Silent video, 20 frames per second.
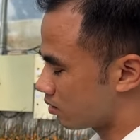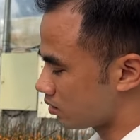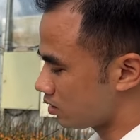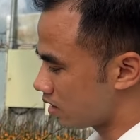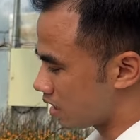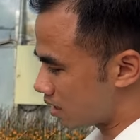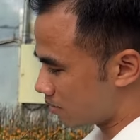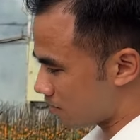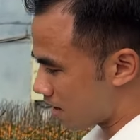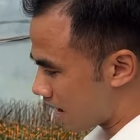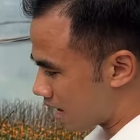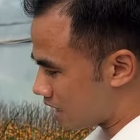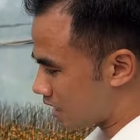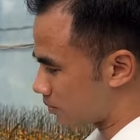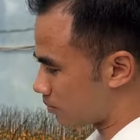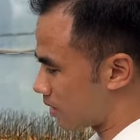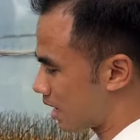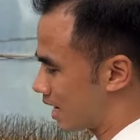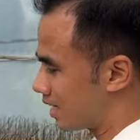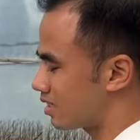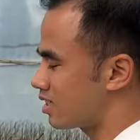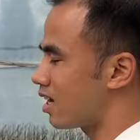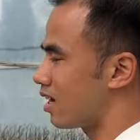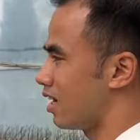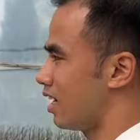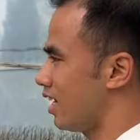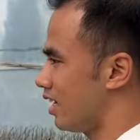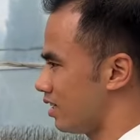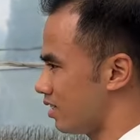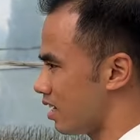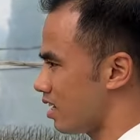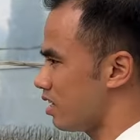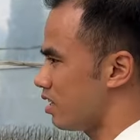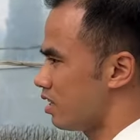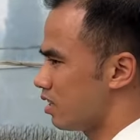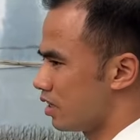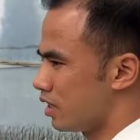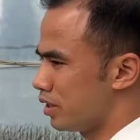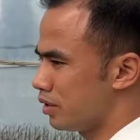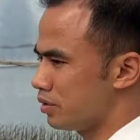tức là ba cặp lá trở lên nhé.
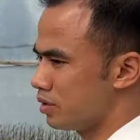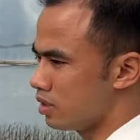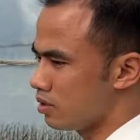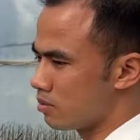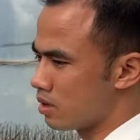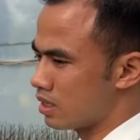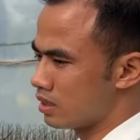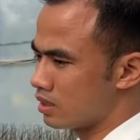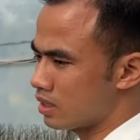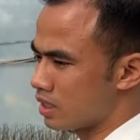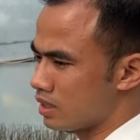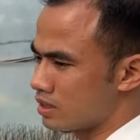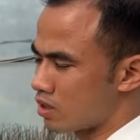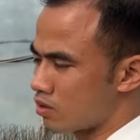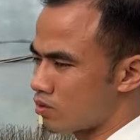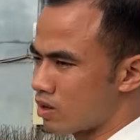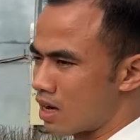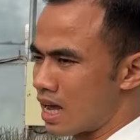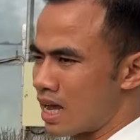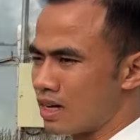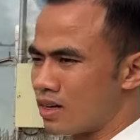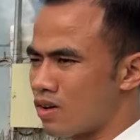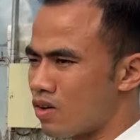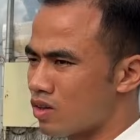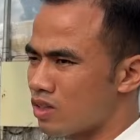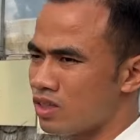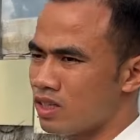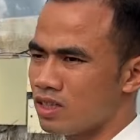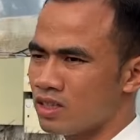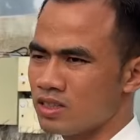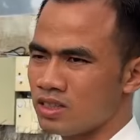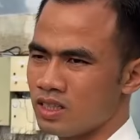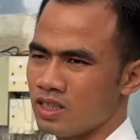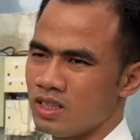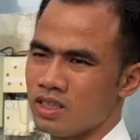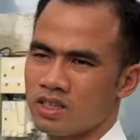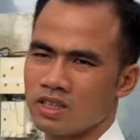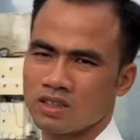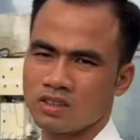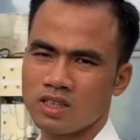Nếu như mà những cái dòng lá non hơn
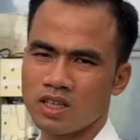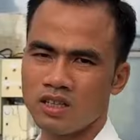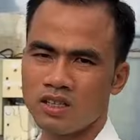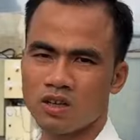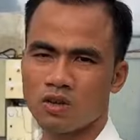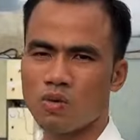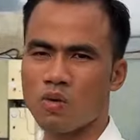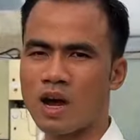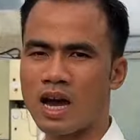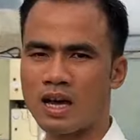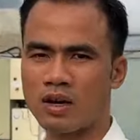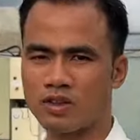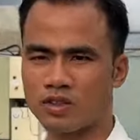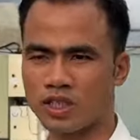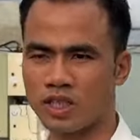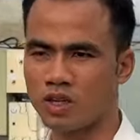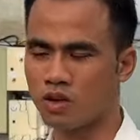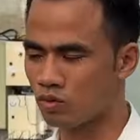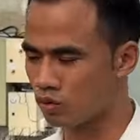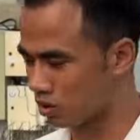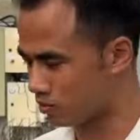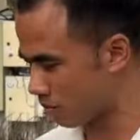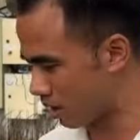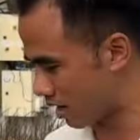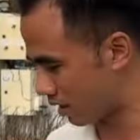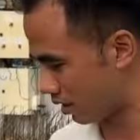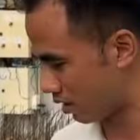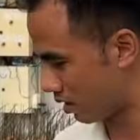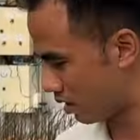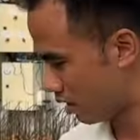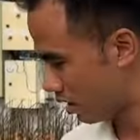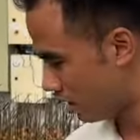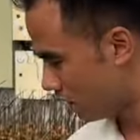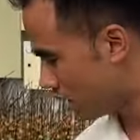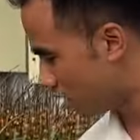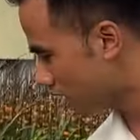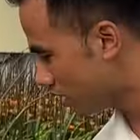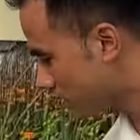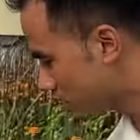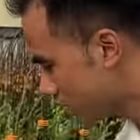thì chất lượng hoa nó sẽ không được bền.
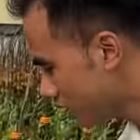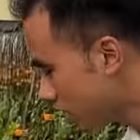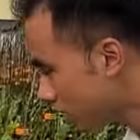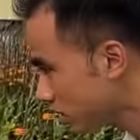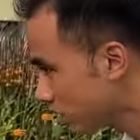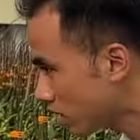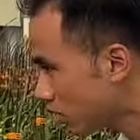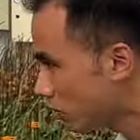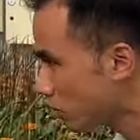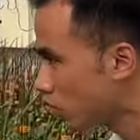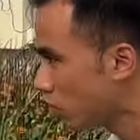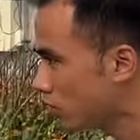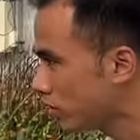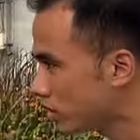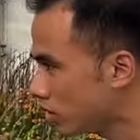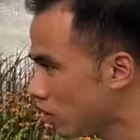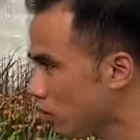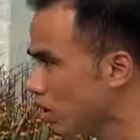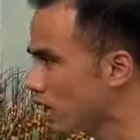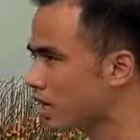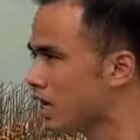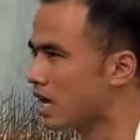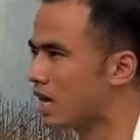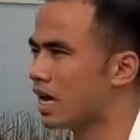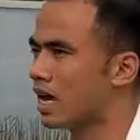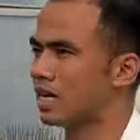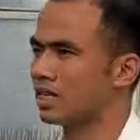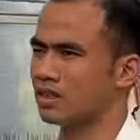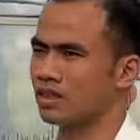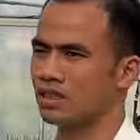À, riêng dòng đối với dòng hoa Đà Lạt